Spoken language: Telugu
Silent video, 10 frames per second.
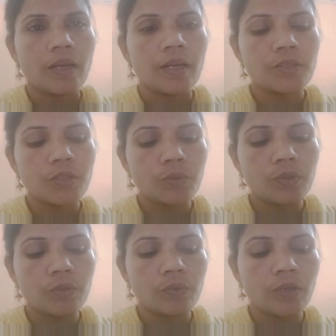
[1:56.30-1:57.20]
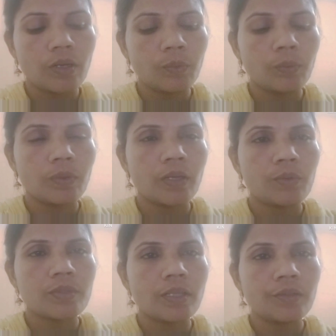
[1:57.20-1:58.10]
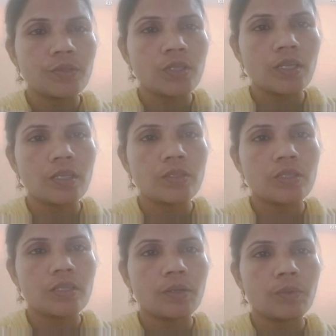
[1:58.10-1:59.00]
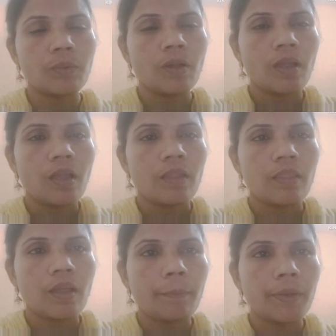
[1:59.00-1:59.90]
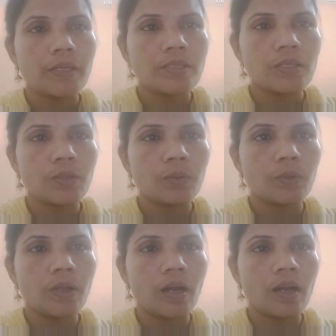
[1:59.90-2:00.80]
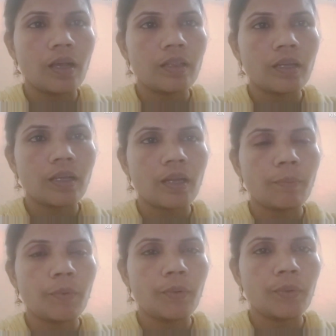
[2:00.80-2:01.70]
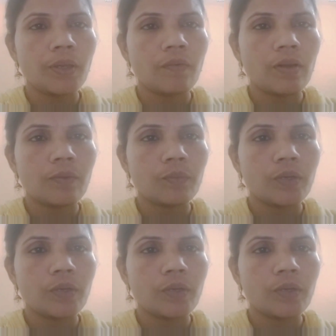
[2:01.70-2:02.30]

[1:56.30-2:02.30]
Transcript: నడుచుకుంటూ ఉన్నను నేను సంచరించినను నా పరిస్థితులు గాఢాంధకారపు లోయ వలె